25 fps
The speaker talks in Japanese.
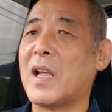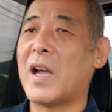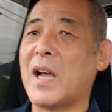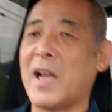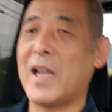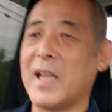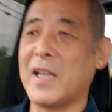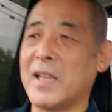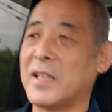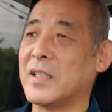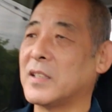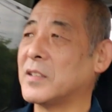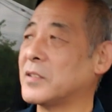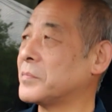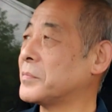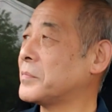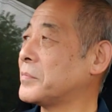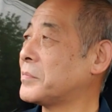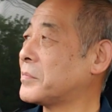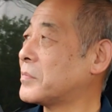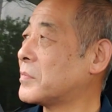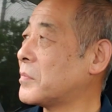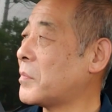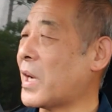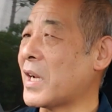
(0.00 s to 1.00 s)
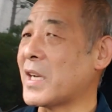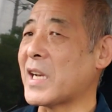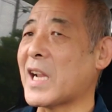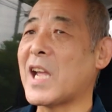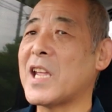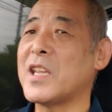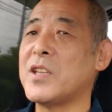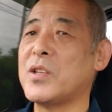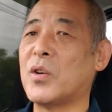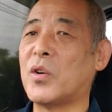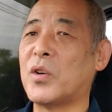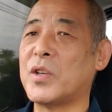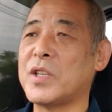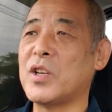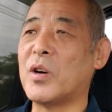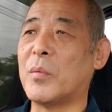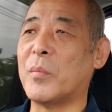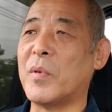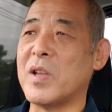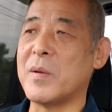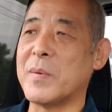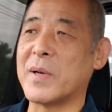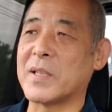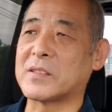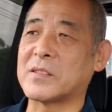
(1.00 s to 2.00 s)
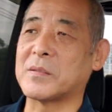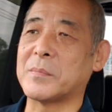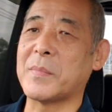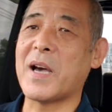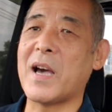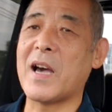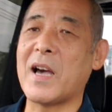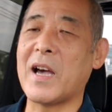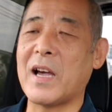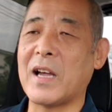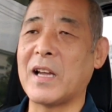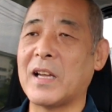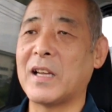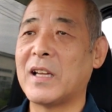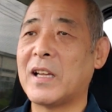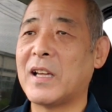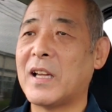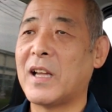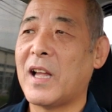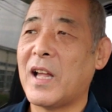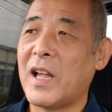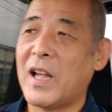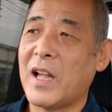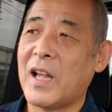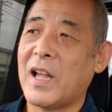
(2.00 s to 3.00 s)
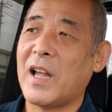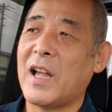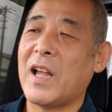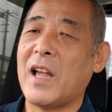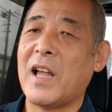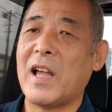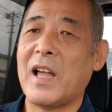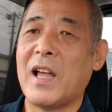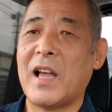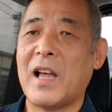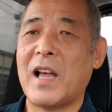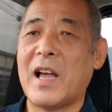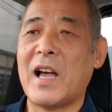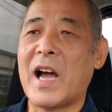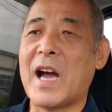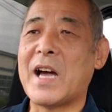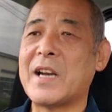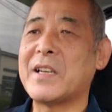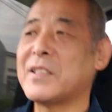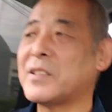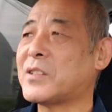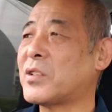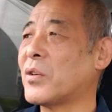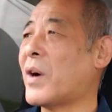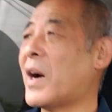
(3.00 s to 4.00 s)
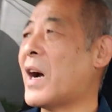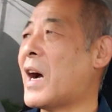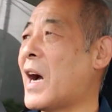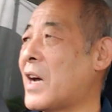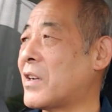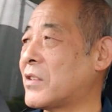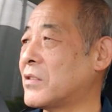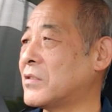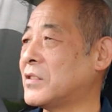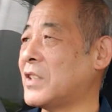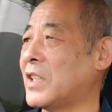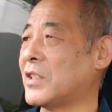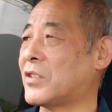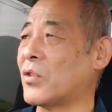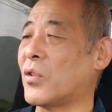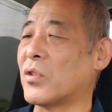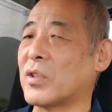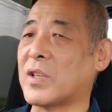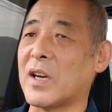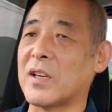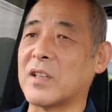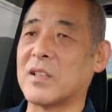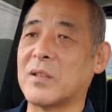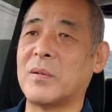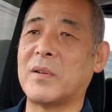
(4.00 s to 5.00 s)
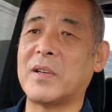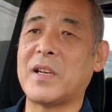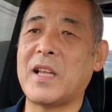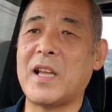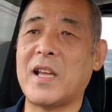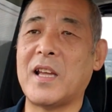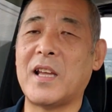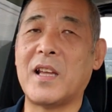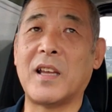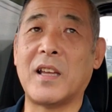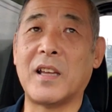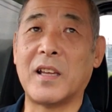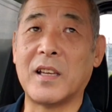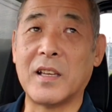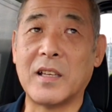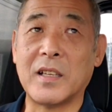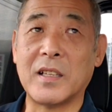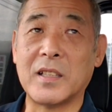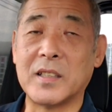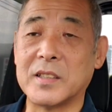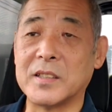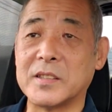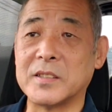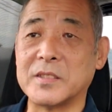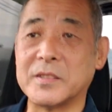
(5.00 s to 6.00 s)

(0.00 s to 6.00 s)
はい、まあないように思います。まあある人はあるんでしょうけれどもね、